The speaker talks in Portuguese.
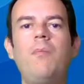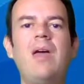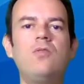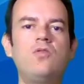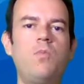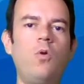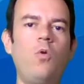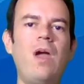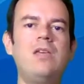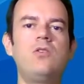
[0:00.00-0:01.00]
menos
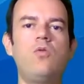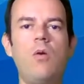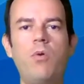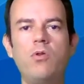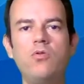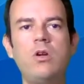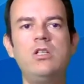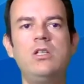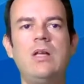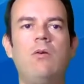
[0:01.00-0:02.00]
poluente do que o produto
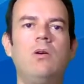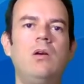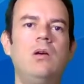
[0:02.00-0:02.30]
original.